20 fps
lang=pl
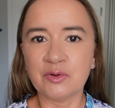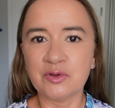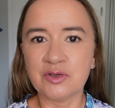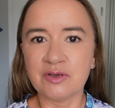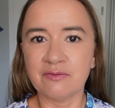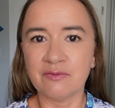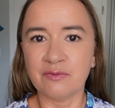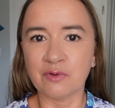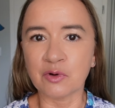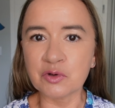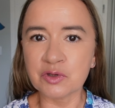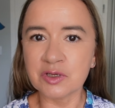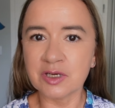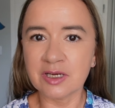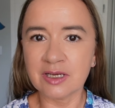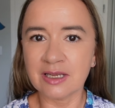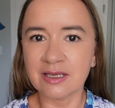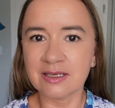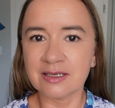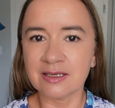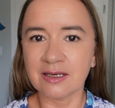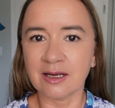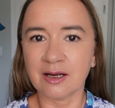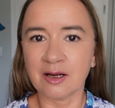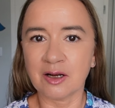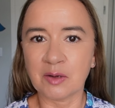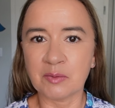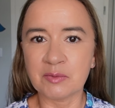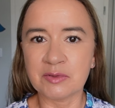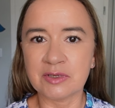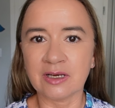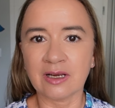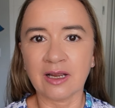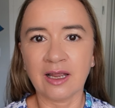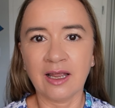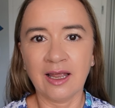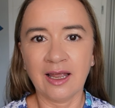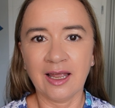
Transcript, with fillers: ludzi w różnych językach obcych,